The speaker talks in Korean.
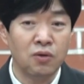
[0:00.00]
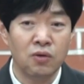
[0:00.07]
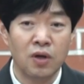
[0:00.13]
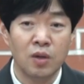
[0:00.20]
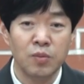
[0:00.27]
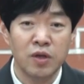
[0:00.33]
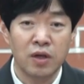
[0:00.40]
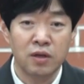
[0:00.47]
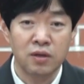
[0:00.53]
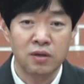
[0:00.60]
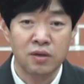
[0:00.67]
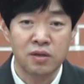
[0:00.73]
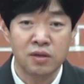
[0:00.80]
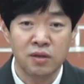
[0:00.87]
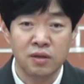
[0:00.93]
거룩함이라는
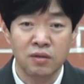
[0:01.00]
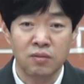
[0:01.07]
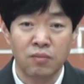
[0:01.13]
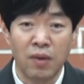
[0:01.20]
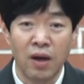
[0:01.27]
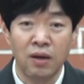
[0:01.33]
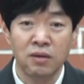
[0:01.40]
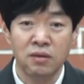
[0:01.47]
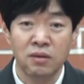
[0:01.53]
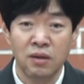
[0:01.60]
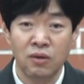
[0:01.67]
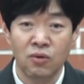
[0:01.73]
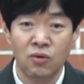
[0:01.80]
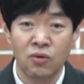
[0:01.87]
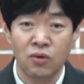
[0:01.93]
것은 말
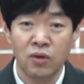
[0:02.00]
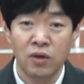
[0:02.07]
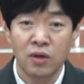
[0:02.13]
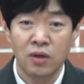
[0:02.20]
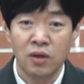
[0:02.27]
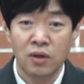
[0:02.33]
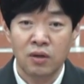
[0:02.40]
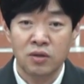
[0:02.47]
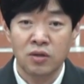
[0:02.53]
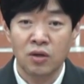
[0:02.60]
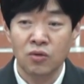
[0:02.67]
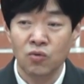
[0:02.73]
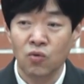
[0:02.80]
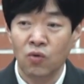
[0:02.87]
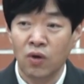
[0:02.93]
그대로
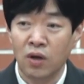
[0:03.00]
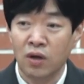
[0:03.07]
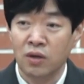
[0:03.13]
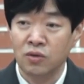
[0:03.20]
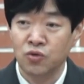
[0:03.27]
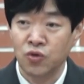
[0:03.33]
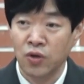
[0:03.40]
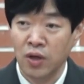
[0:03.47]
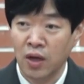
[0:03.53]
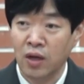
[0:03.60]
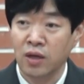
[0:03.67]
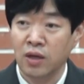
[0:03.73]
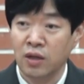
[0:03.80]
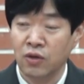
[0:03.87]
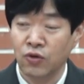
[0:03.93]
선과
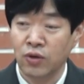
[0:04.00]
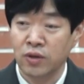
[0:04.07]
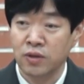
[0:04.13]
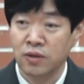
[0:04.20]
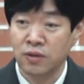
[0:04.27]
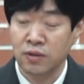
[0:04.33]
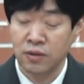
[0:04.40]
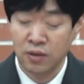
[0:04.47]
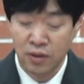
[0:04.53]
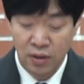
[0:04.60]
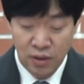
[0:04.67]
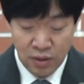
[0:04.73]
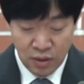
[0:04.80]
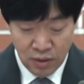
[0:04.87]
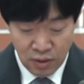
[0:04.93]
죄악에 대해서
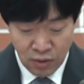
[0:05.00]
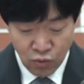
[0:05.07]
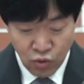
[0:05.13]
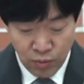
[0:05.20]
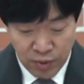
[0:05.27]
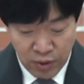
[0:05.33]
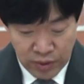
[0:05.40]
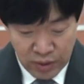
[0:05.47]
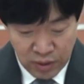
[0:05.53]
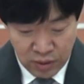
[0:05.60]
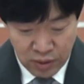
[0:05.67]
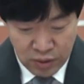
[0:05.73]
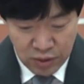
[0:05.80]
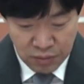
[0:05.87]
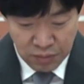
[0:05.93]
구별되는
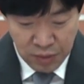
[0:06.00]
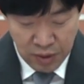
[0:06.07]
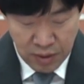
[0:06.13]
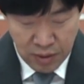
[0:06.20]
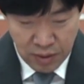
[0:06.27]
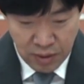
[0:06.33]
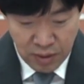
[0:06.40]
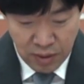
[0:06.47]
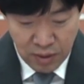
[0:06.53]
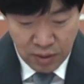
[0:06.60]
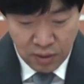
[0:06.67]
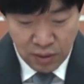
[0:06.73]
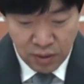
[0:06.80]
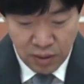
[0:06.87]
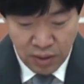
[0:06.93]
것입니다.
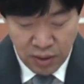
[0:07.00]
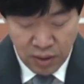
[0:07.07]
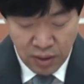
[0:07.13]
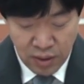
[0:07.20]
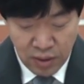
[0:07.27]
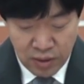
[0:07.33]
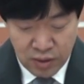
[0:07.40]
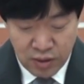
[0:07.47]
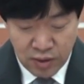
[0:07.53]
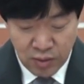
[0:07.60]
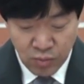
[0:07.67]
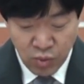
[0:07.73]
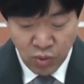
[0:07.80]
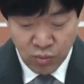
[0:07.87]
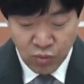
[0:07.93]
그런데
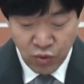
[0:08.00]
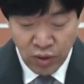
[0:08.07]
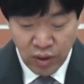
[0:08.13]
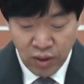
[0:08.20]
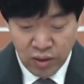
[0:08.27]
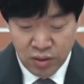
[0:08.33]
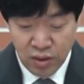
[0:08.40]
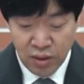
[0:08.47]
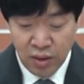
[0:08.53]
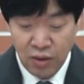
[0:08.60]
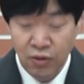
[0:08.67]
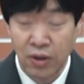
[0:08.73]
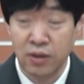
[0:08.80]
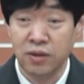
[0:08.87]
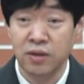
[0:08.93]
지금 본문의
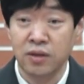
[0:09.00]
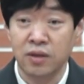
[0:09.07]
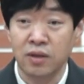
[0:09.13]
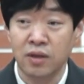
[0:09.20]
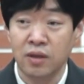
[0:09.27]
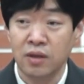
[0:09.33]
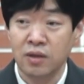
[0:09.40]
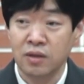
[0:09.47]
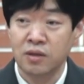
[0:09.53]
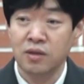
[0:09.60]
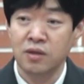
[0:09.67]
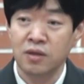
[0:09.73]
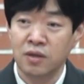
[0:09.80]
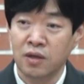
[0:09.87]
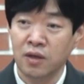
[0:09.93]
서기관은
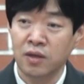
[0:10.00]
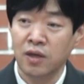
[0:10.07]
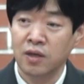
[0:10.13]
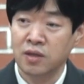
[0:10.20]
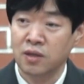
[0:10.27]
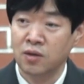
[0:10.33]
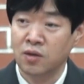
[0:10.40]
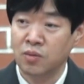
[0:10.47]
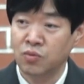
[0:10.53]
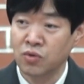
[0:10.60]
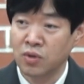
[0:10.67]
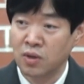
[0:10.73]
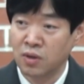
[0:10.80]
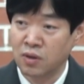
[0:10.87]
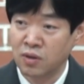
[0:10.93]
그
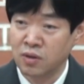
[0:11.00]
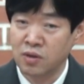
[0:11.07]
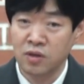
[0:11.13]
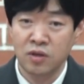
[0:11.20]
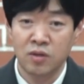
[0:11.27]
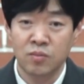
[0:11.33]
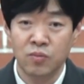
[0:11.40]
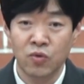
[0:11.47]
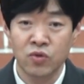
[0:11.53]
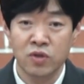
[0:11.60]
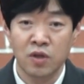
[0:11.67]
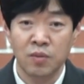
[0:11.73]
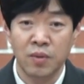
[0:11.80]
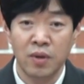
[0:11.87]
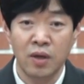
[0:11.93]
겉에서부터 그
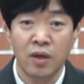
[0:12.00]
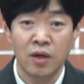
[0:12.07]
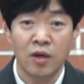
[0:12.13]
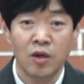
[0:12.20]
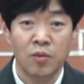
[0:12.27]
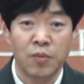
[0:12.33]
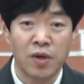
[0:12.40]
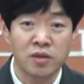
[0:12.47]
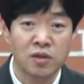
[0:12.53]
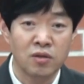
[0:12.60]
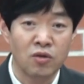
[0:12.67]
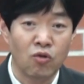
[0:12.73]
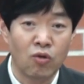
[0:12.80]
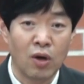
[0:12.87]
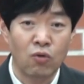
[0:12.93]
겉모습이
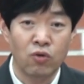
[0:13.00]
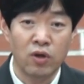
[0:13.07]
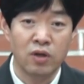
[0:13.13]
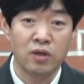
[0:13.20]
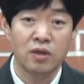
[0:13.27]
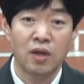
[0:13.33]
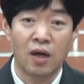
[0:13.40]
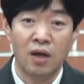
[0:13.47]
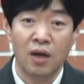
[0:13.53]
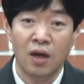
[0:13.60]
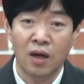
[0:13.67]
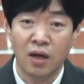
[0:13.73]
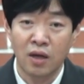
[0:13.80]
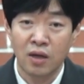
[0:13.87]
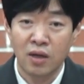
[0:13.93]
백성들과 우리는
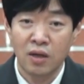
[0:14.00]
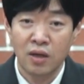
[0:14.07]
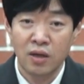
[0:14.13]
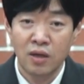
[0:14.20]
달라